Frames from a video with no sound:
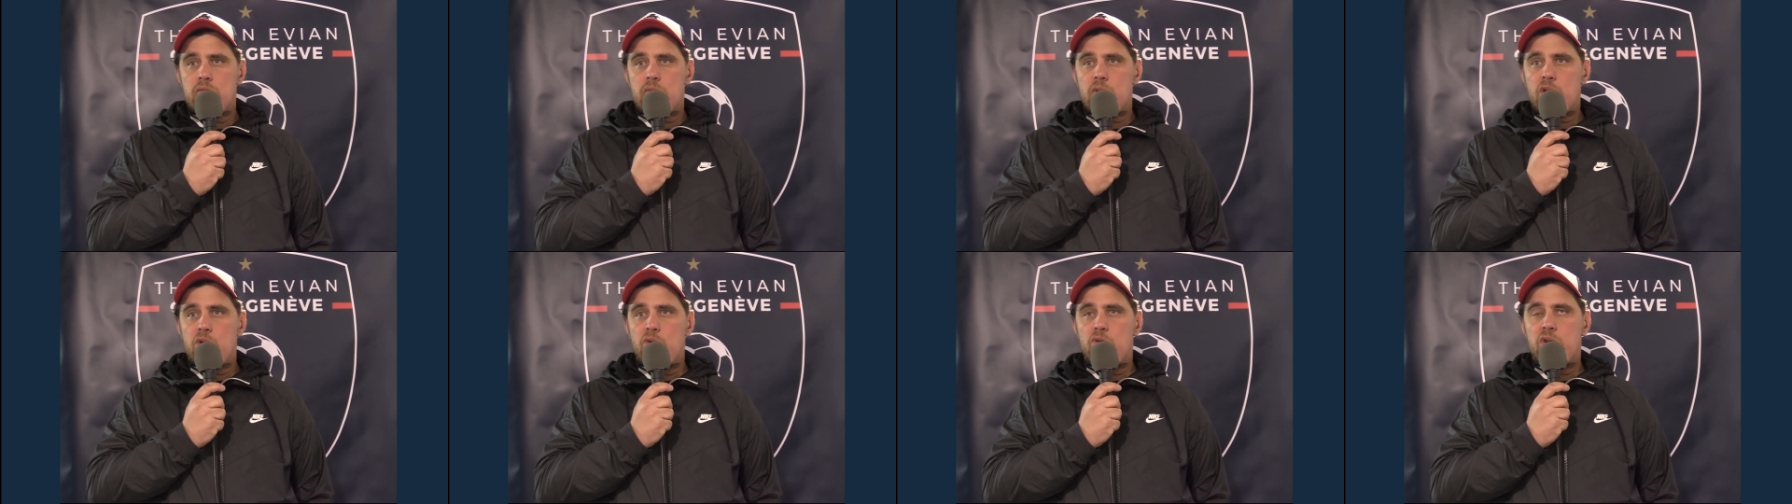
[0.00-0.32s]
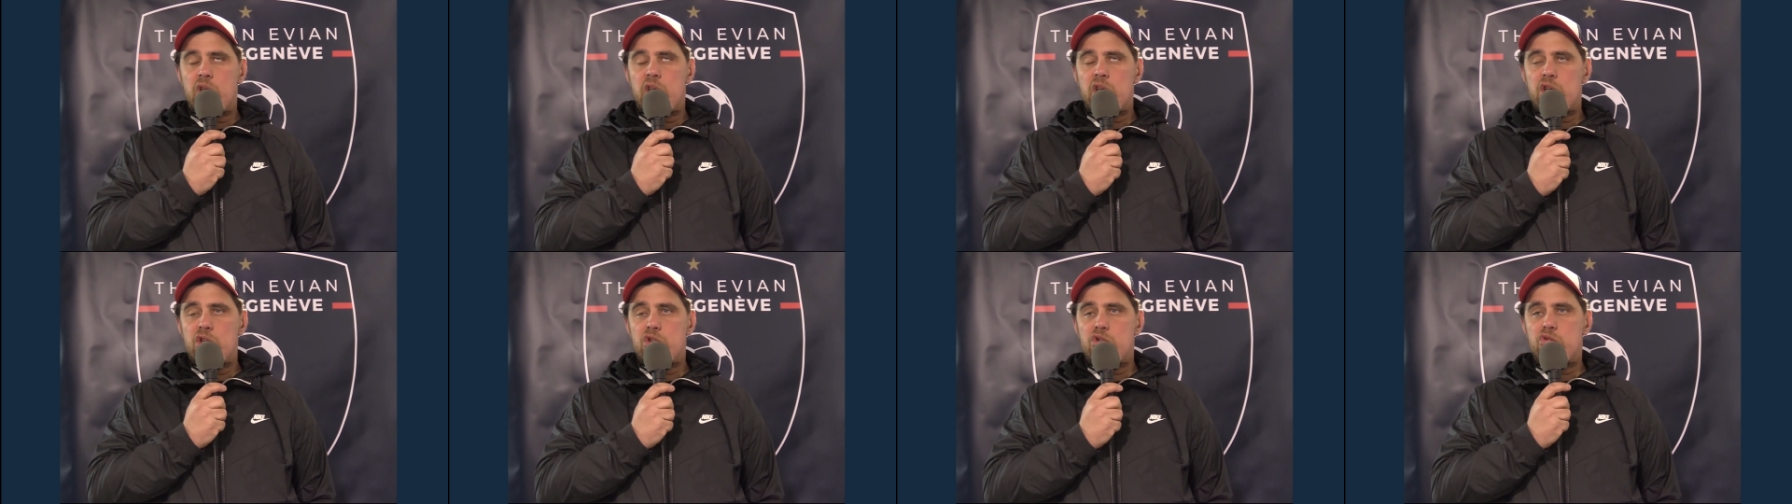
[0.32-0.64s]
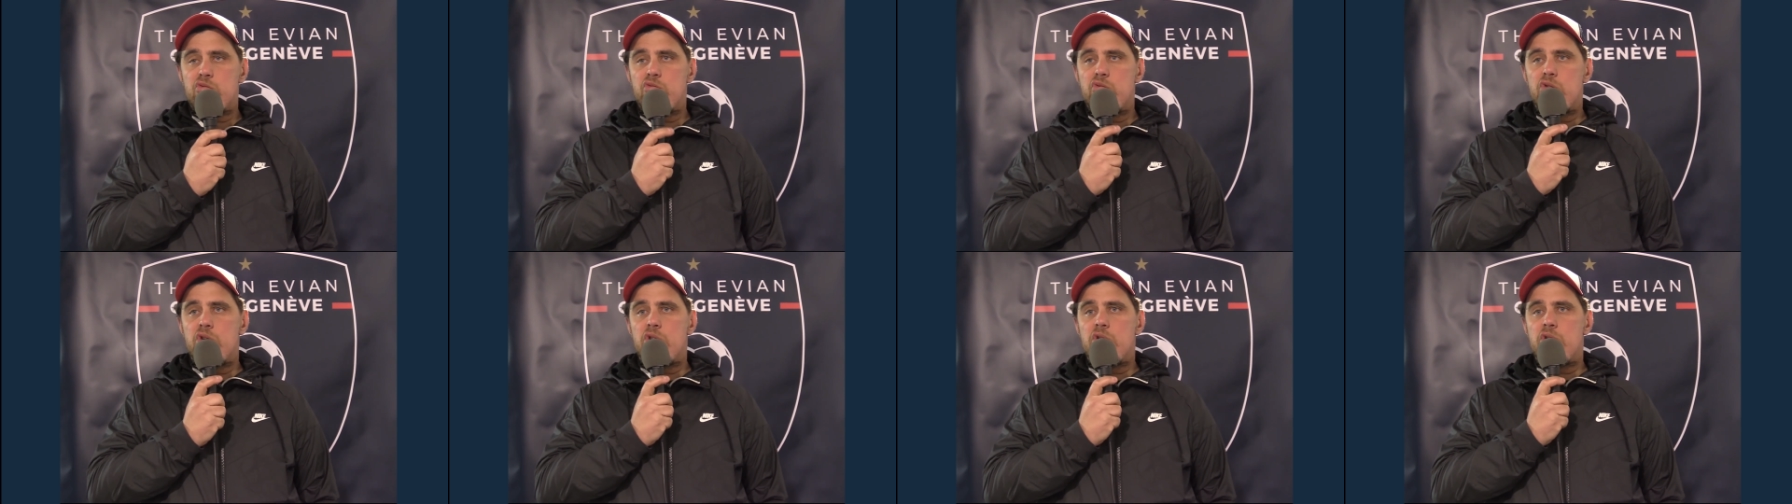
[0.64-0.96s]
aucun
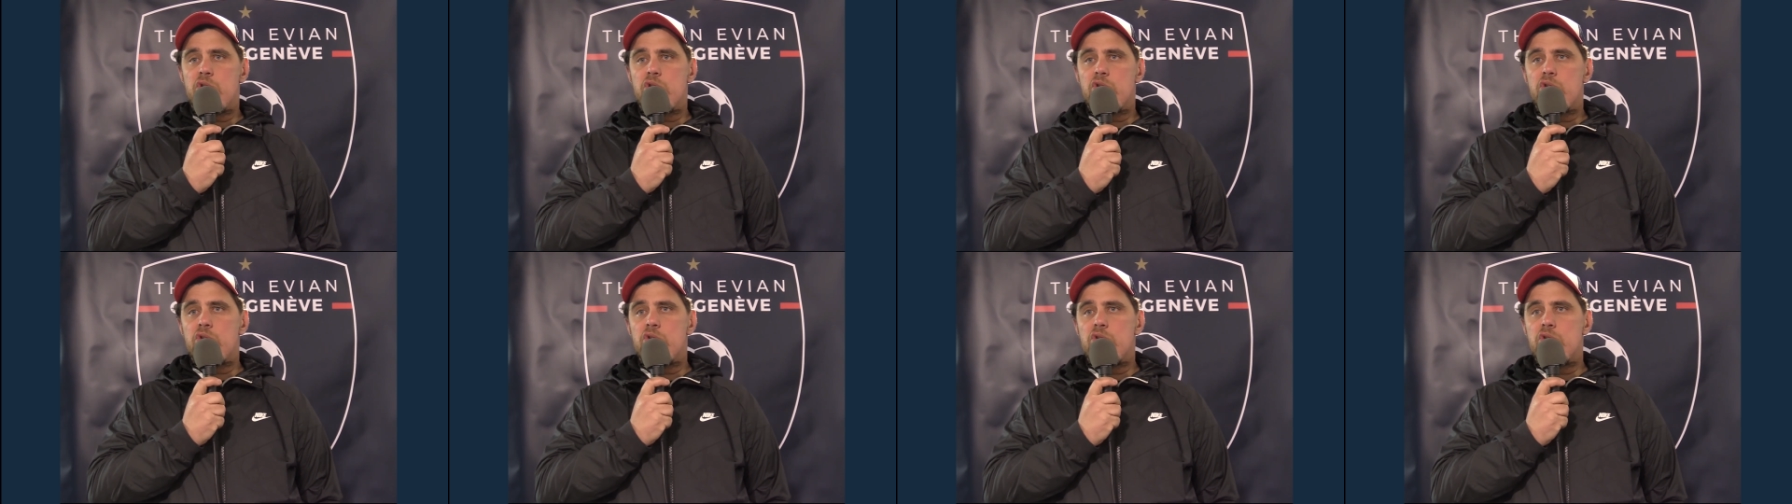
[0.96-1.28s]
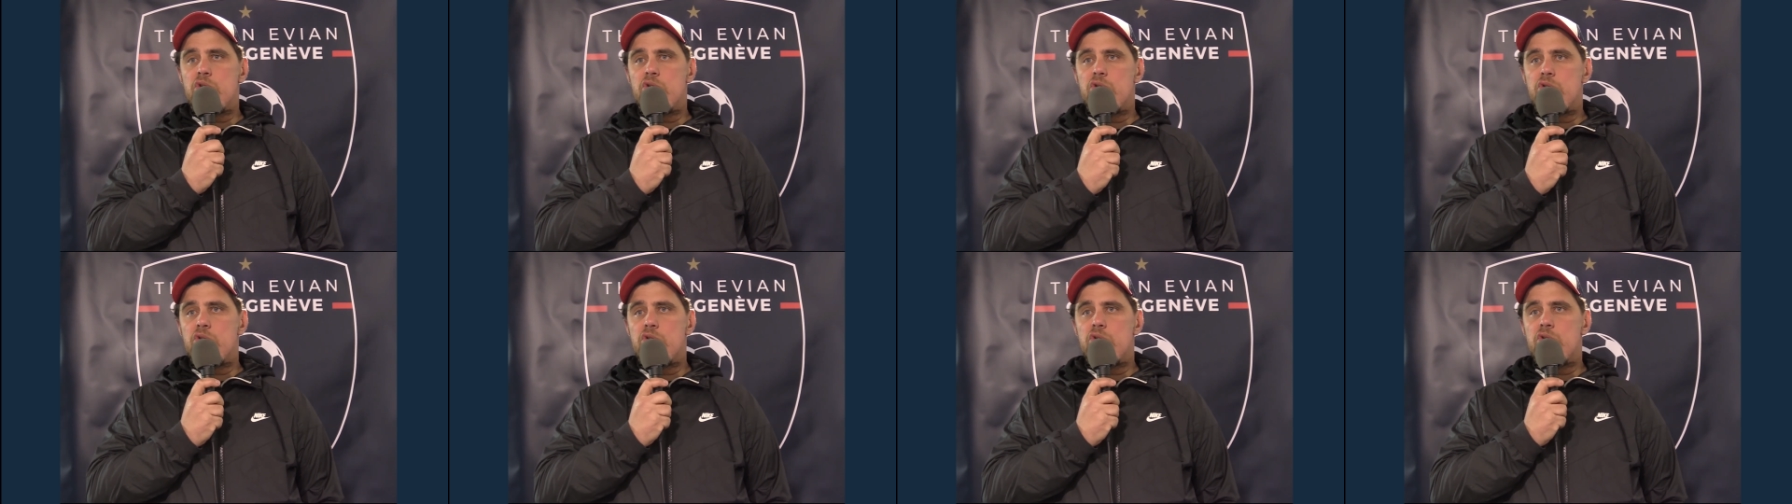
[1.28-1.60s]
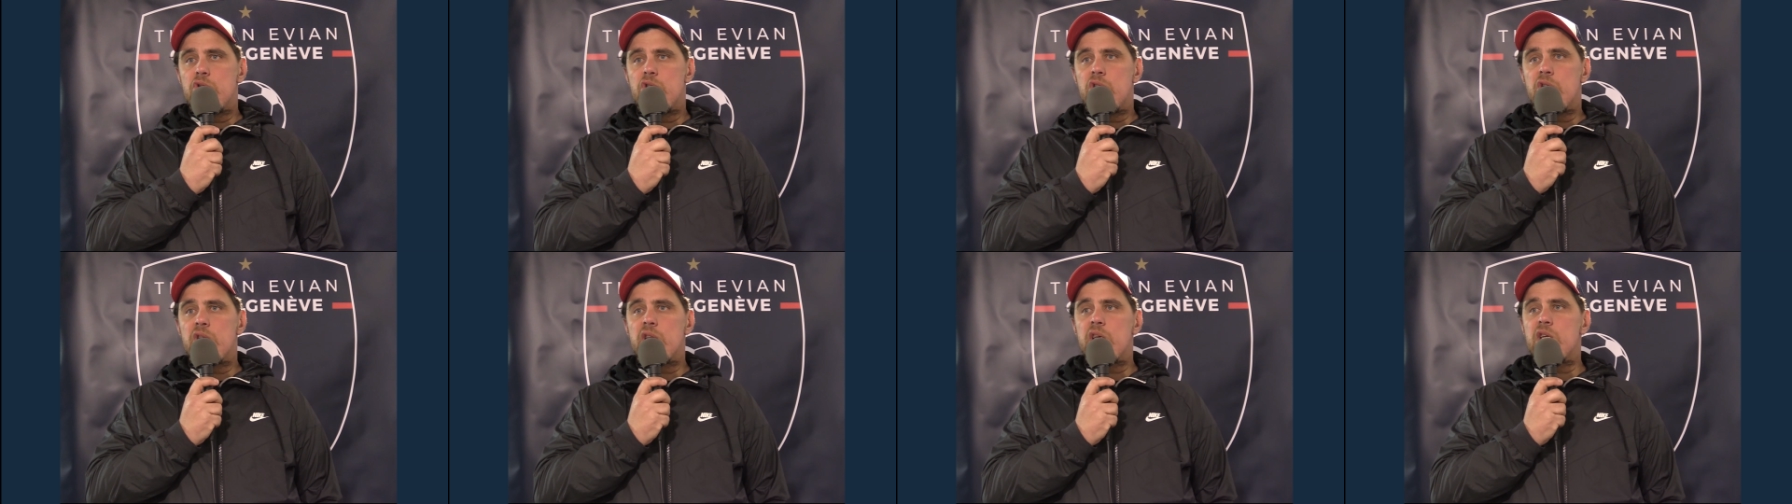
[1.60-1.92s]
joueur
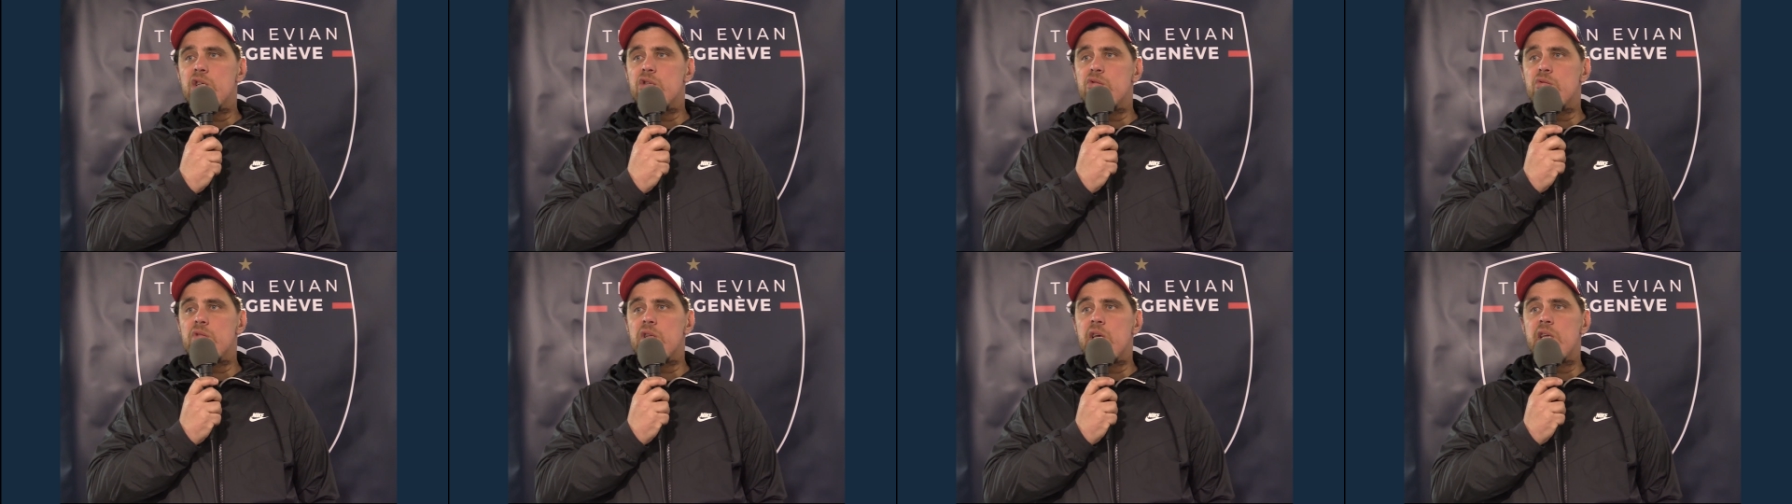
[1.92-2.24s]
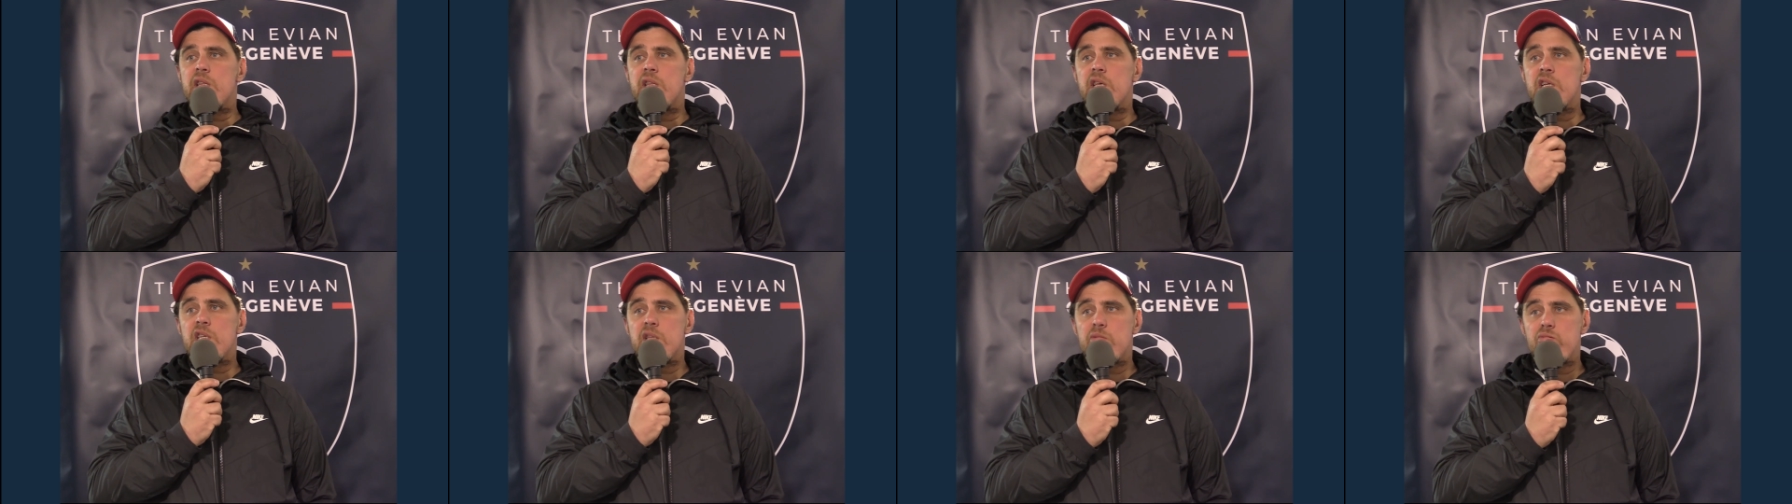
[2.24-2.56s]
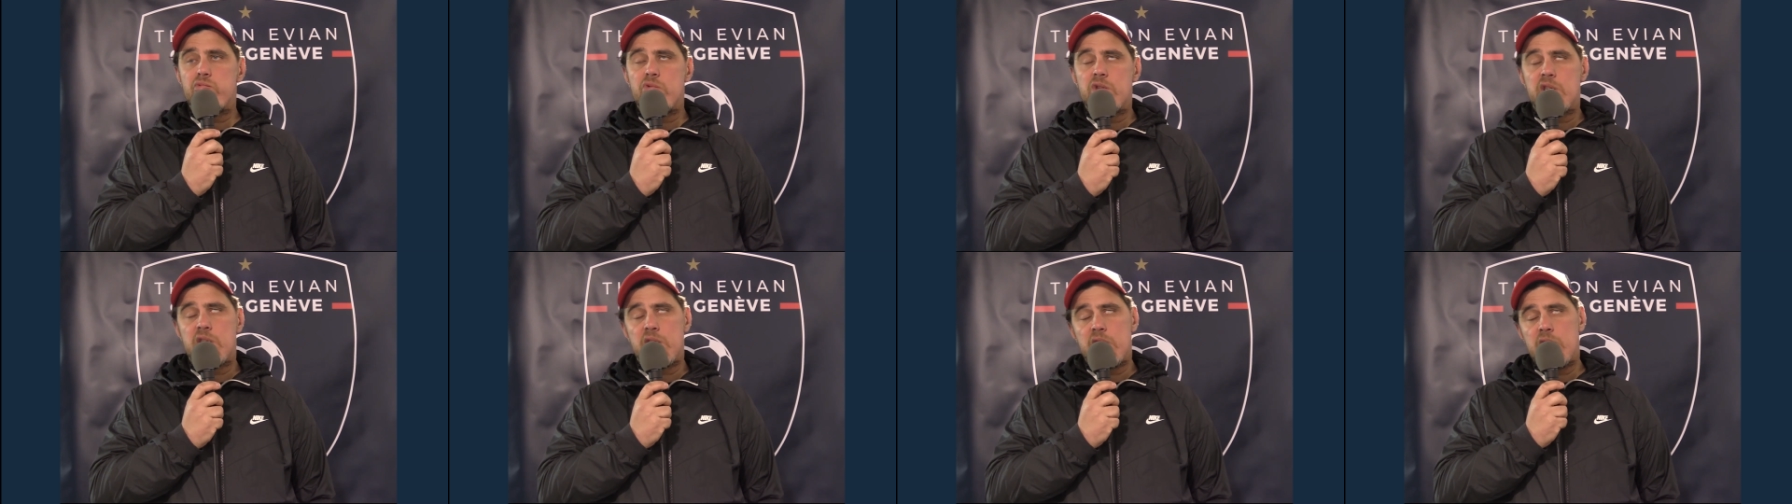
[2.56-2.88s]
d'Andrézieux n'a été
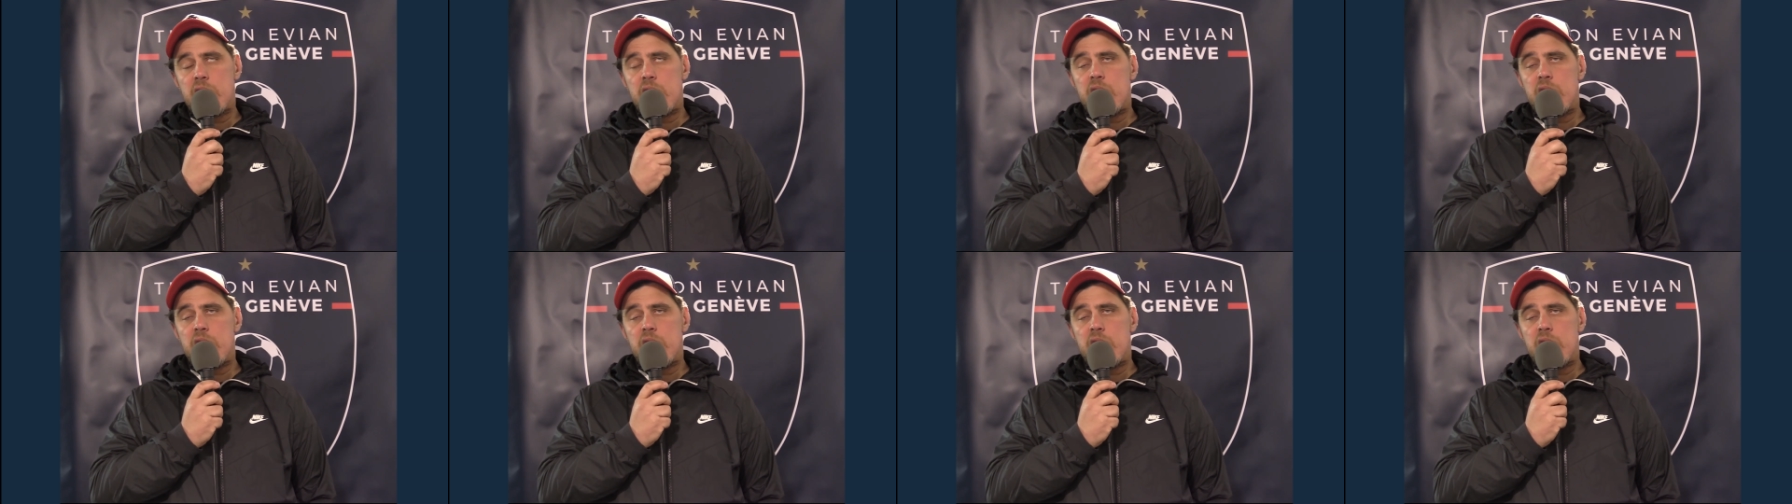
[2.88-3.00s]
expulsé